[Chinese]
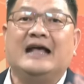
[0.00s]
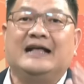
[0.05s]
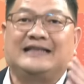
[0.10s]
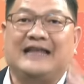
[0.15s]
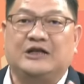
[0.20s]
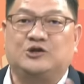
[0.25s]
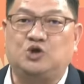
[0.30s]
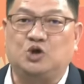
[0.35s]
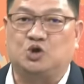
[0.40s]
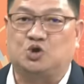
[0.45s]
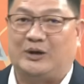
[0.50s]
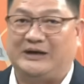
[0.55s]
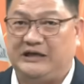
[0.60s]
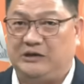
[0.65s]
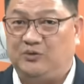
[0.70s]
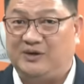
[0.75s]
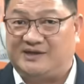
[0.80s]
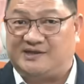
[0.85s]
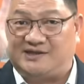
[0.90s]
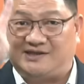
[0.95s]
但据传，
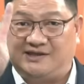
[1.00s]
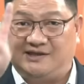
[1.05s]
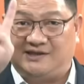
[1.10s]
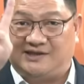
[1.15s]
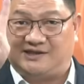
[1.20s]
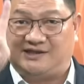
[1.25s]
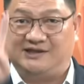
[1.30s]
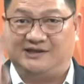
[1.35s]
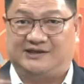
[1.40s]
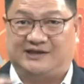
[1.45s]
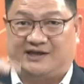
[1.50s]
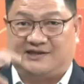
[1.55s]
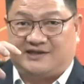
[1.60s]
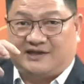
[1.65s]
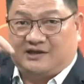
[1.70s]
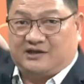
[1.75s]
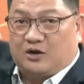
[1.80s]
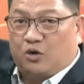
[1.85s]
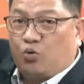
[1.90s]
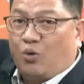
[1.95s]
因为四次的
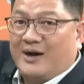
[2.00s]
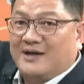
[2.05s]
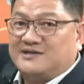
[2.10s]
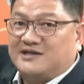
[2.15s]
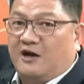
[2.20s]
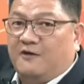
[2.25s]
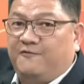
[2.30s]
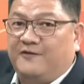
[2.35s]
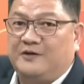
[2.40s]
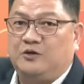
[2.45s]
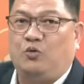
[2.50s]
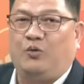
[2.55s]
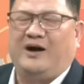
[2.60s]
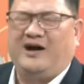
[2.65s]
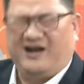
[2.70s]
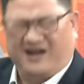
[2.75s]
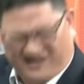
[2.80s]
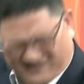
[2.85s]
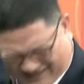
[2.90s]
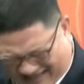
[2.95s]
整个光照分
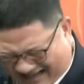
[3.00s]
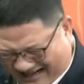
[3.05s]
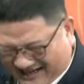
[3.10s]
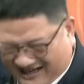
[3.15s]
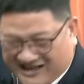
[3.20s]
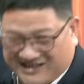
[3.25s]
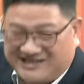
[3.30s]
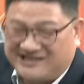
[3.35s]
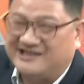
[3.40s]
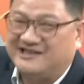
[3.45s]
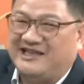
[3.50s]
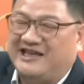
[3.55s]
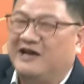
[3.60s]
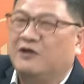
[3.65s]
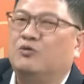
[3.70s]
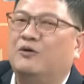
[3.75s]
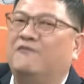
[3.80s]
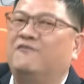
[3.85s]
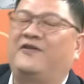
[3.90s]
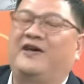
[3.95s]
光，它那个是
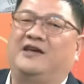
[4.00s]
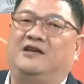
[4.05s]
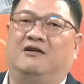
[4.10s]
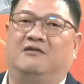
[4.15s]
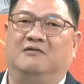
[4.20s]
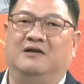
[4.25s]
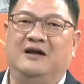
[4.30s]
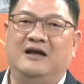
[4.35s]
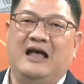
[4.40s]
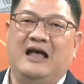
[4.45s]
天文费用。